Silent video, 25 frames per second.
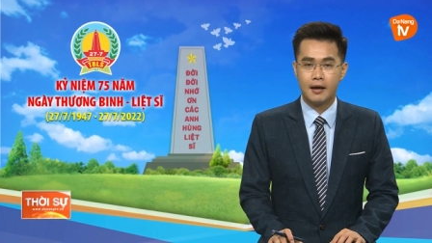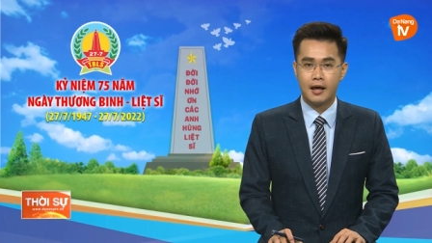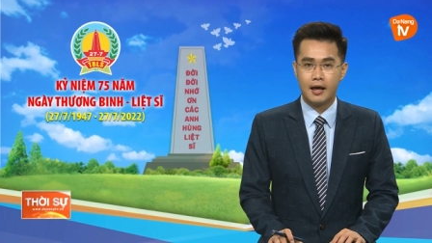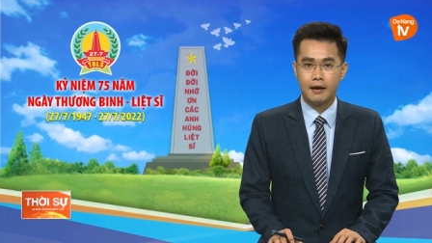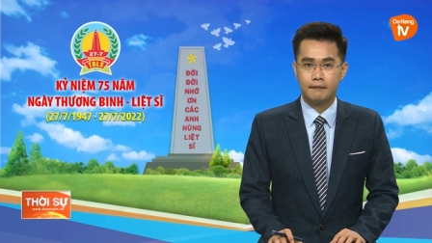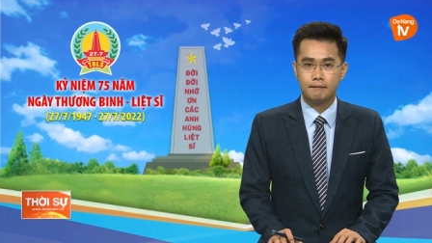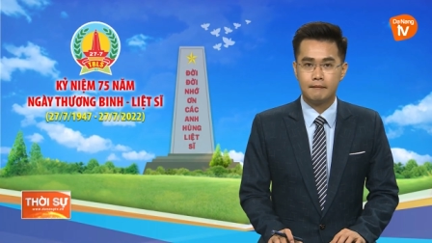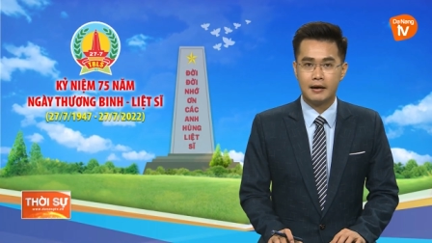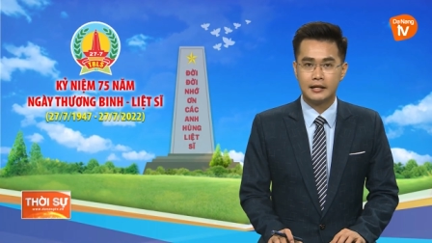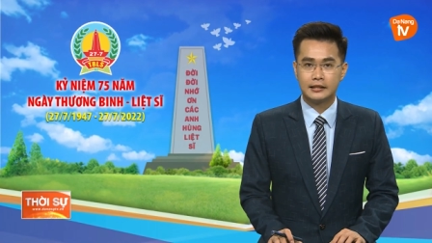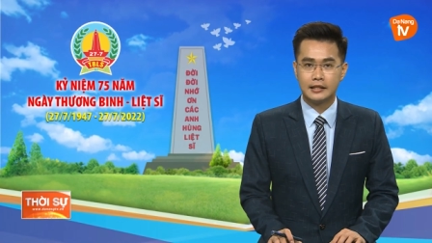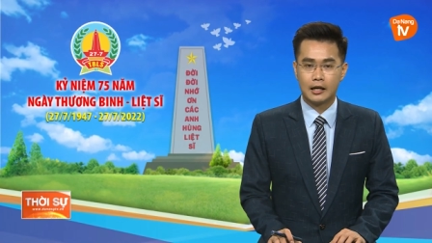
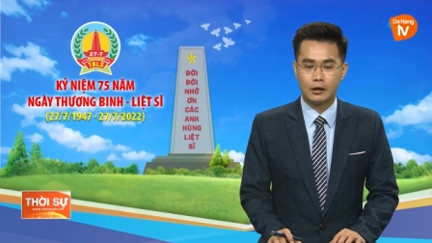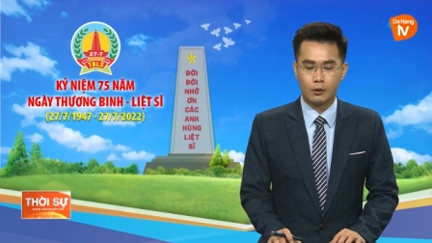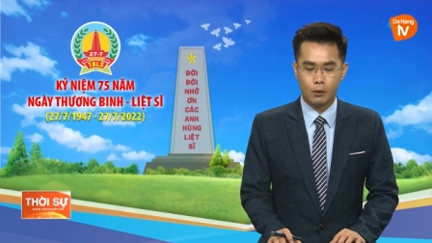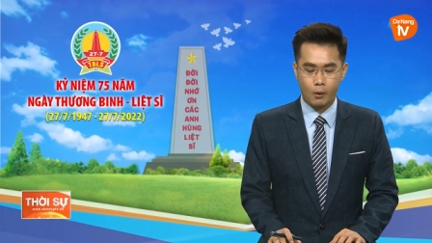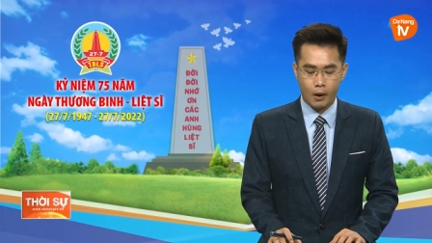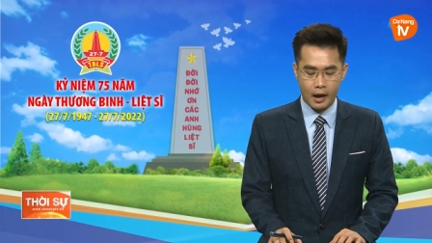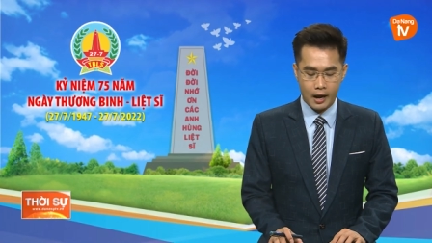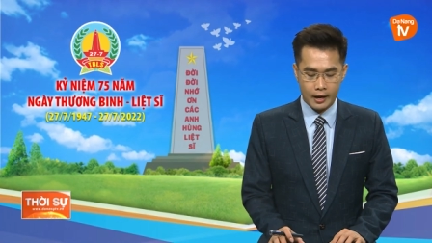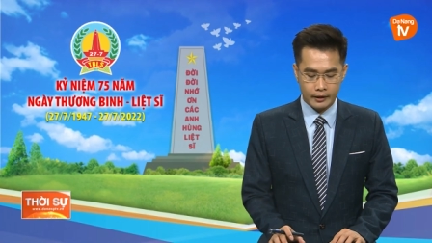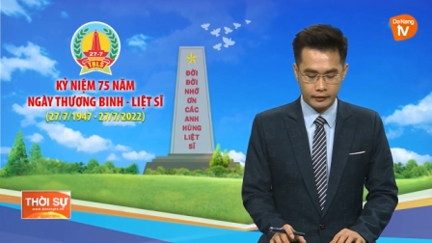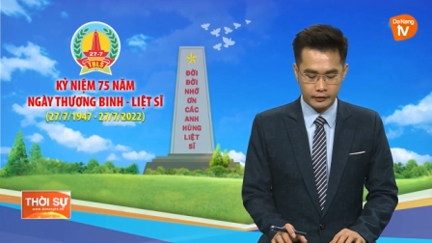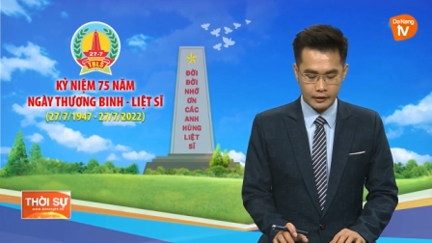ba tặng
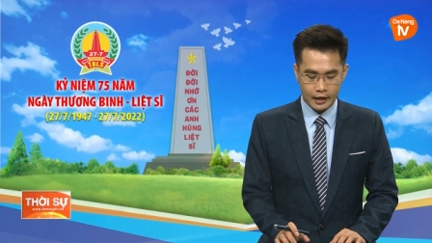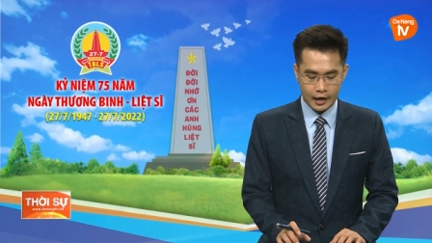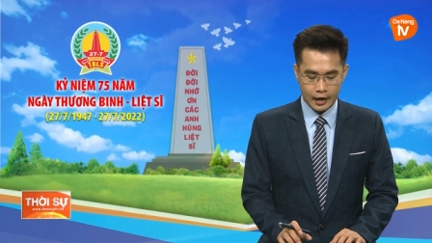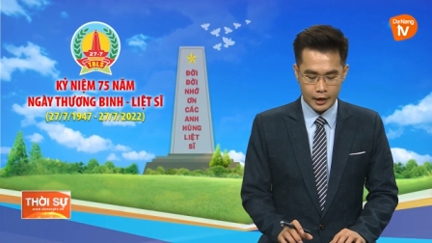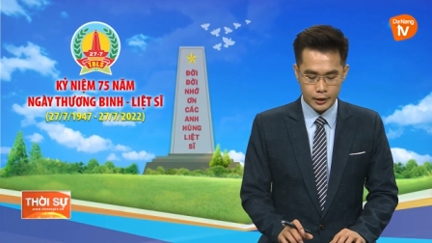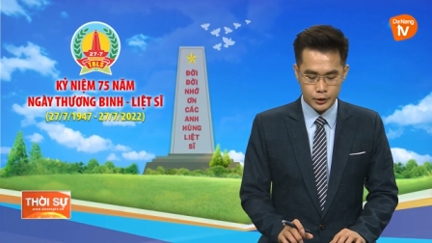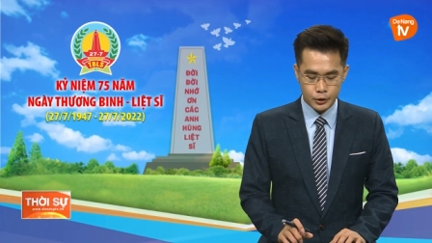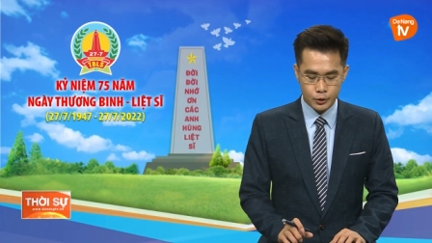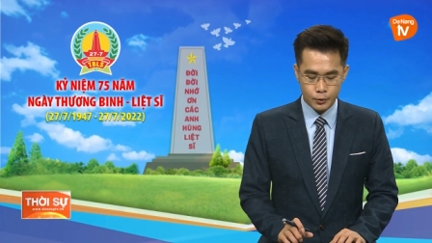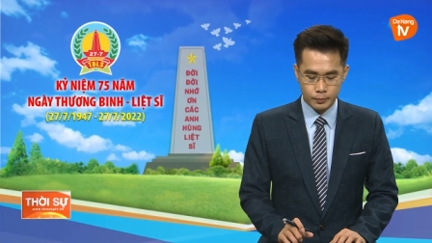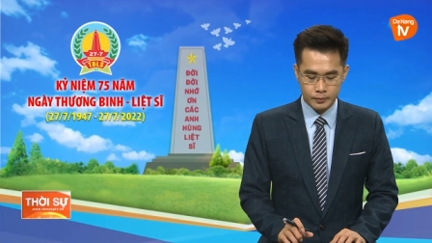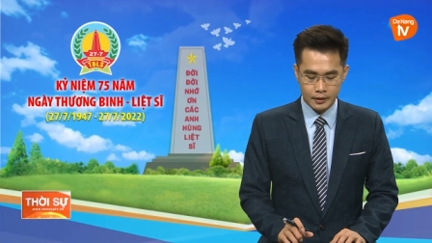quà tại
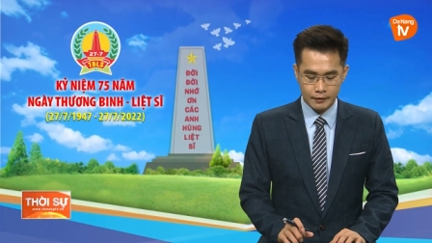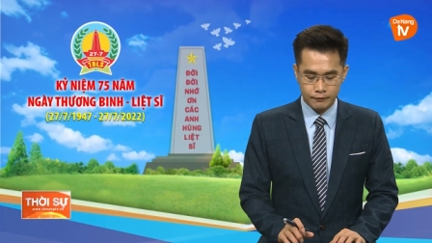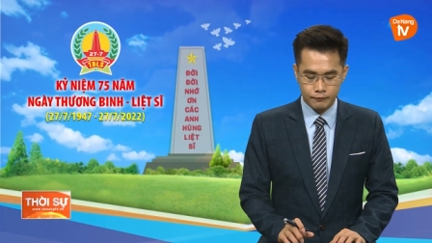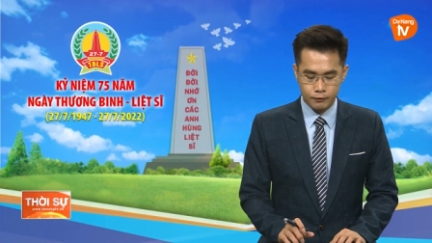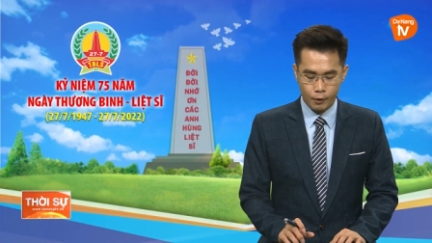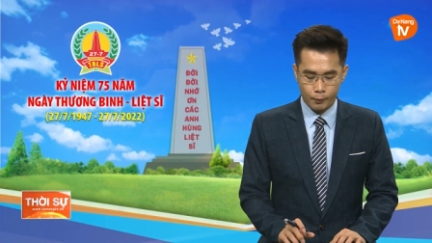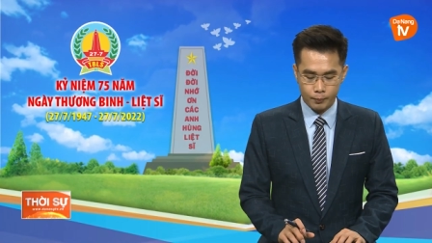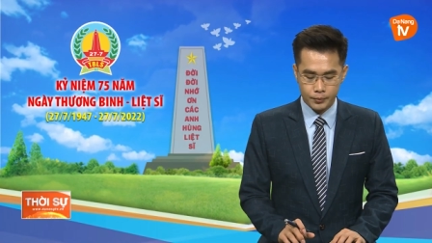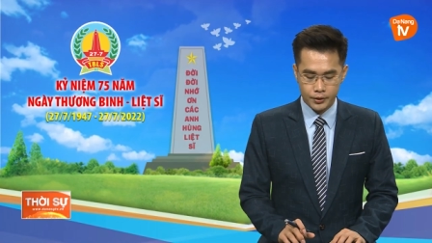Trung tâm Phụng